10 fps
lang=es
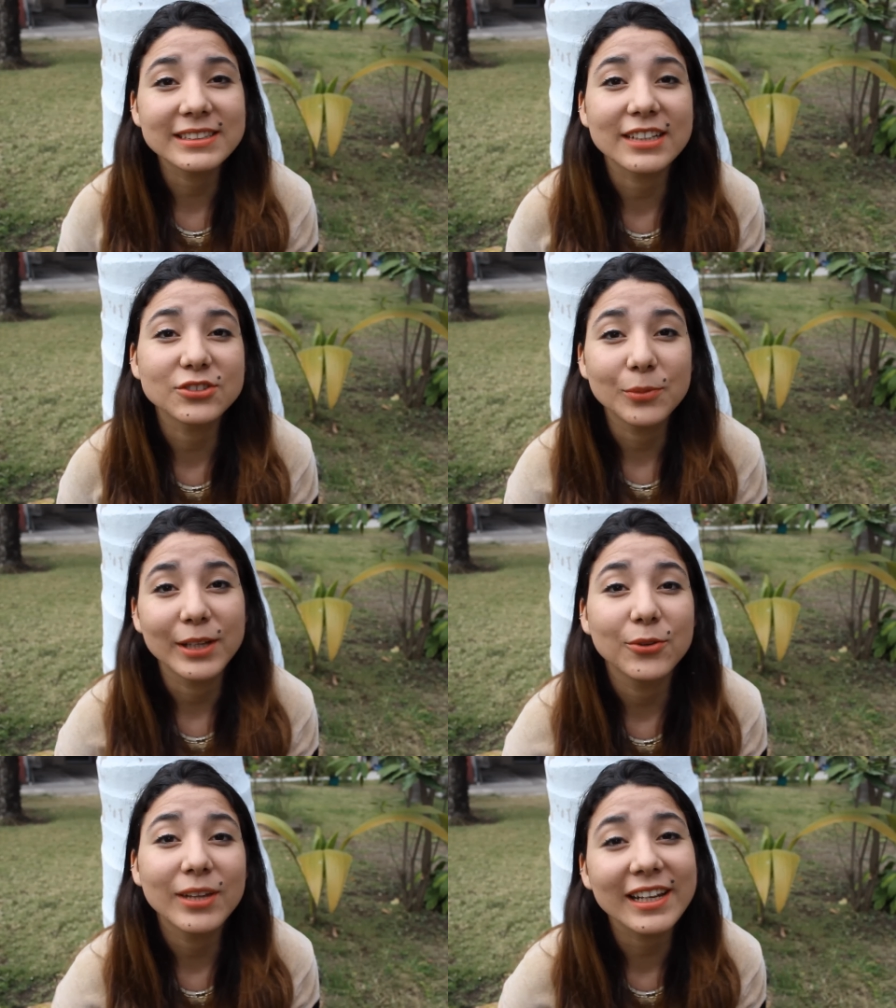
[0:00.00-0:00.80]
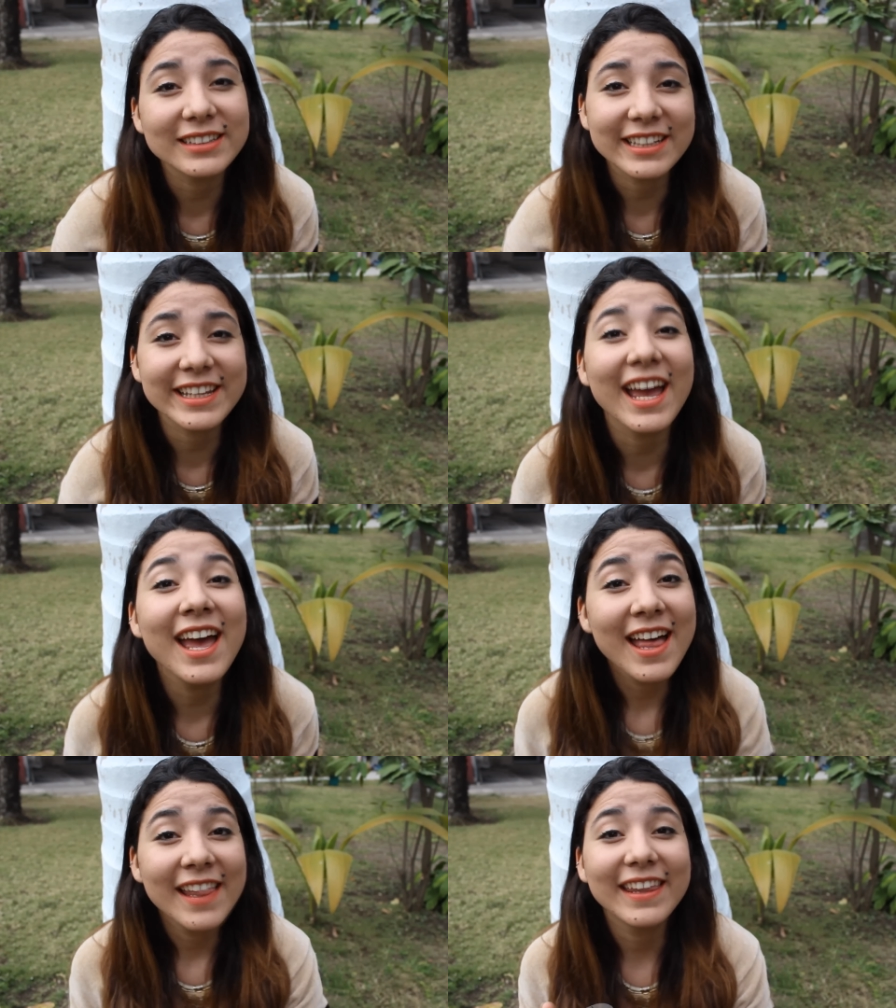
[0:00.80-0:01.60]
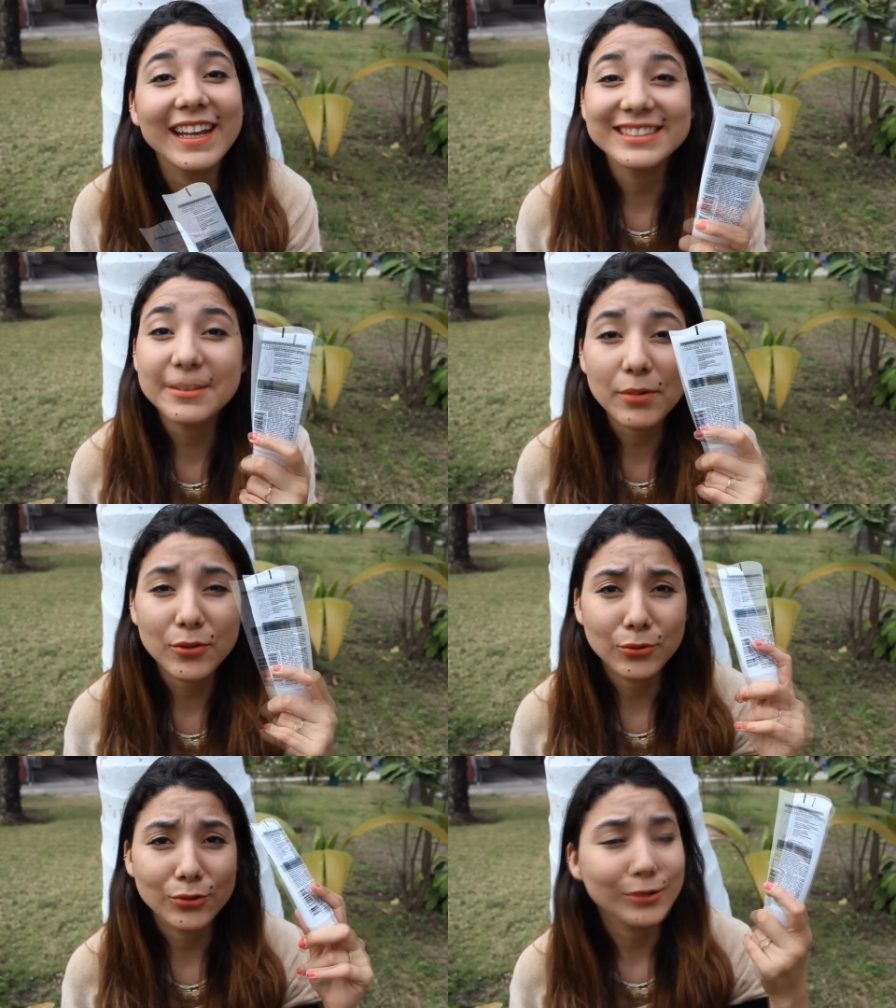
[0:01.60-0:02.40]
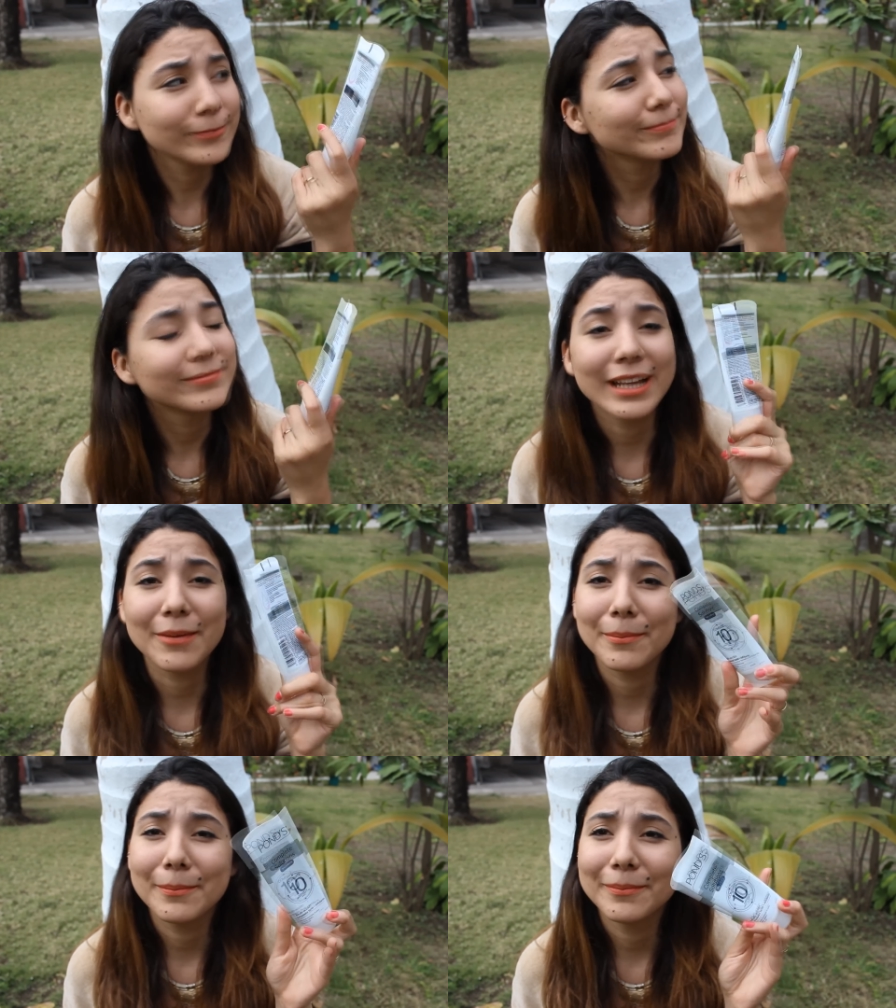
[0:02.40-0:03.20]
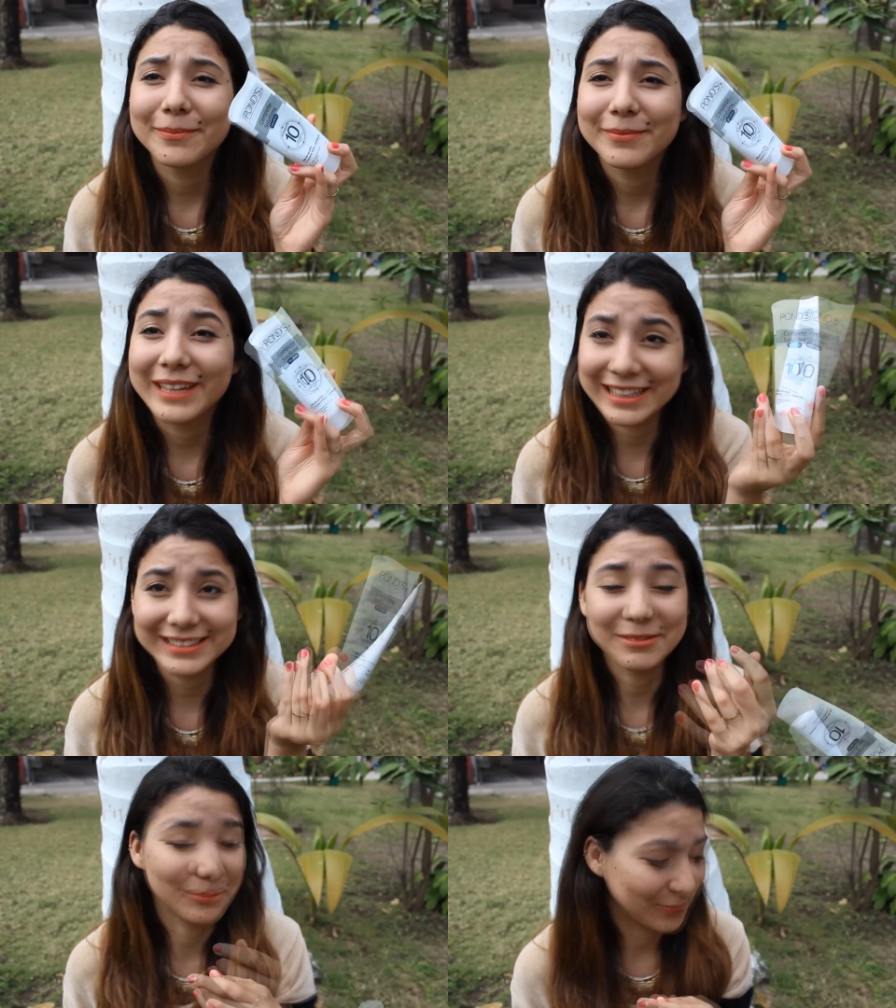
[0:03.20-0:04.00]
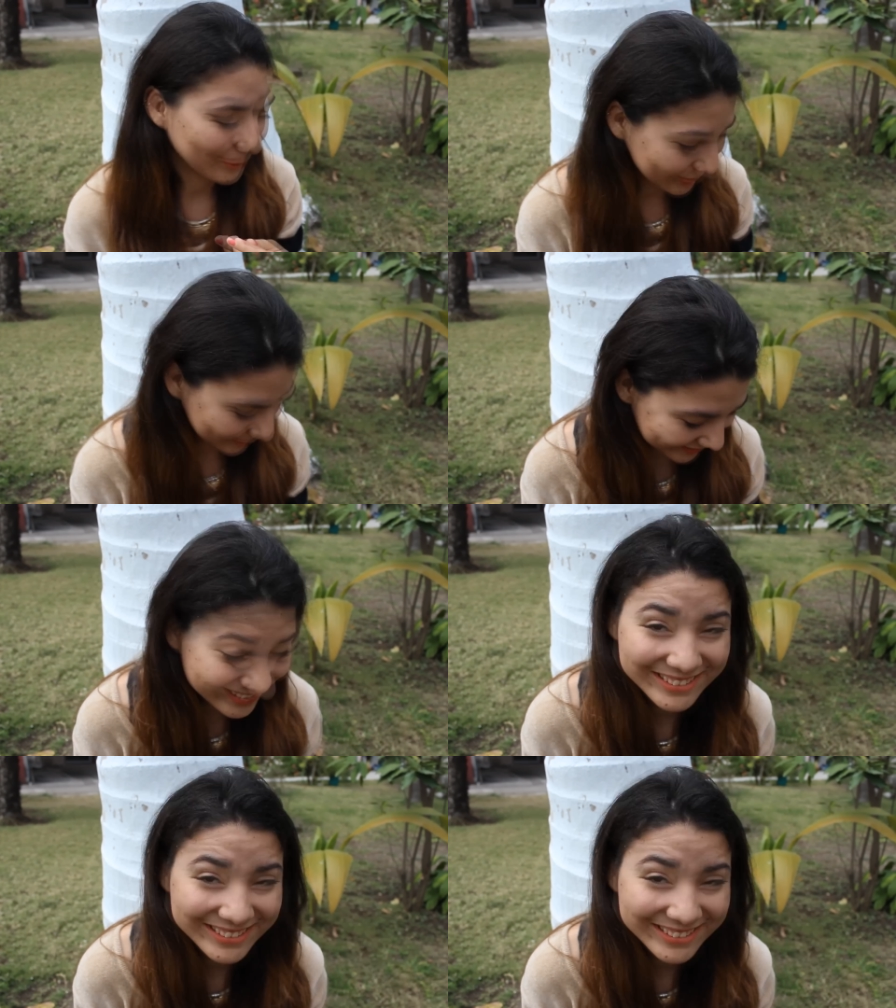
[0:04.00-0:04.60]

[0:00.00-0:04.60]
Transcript: estar subiendo una reseña de este producto, que, de este producto.